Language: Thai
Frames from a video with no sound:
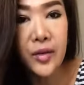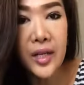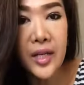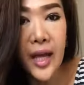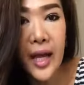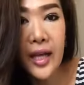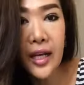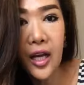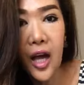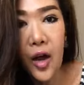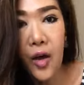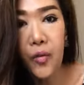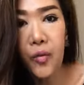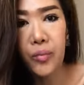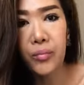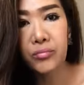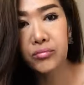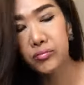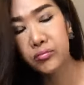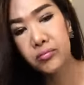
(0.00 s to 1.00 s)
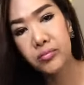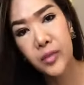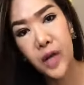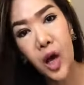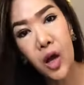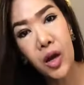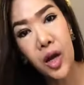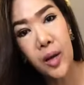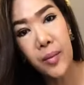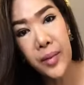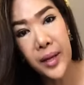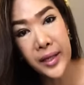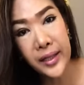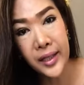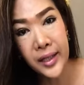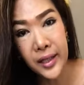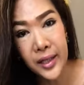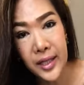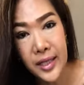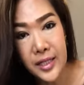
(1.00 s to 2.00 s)
ยวที่ไหนก็เขาเริ่มเล่น
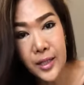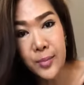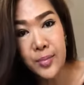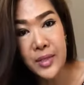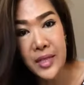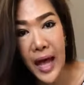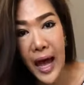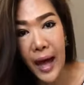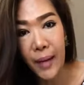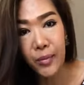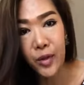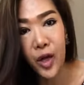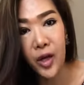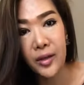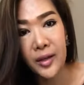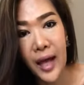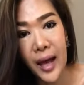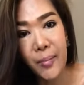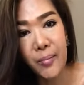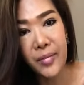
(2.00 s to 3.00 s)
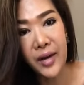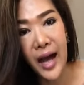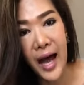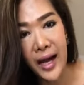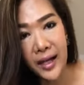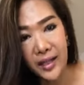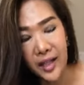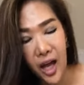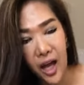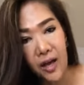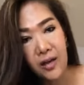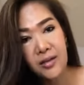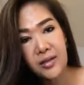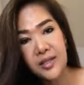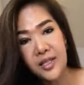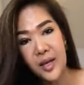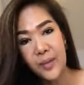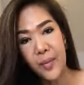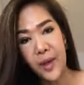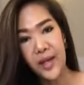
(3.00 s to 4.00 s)
กันที่ 13 เนาะตามหลักเนาะ
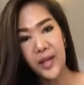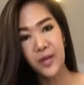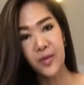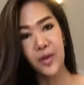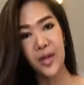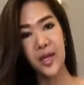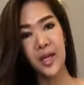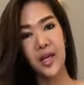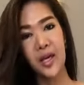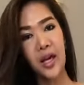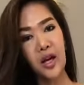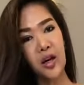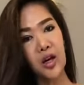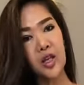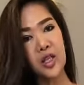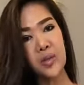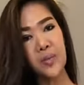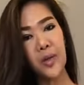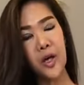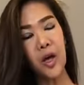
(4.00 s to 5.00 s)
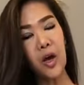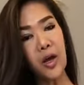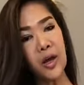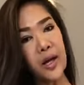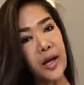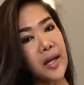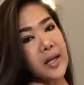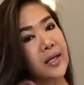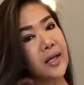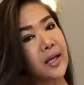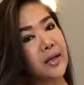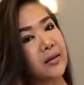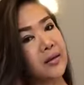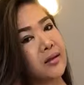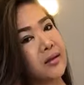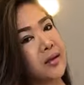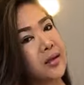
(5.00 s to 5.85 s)
ใช่ไหมเดี๋ยวนี้เขาก็จะไม่ค่อยเล่นกัน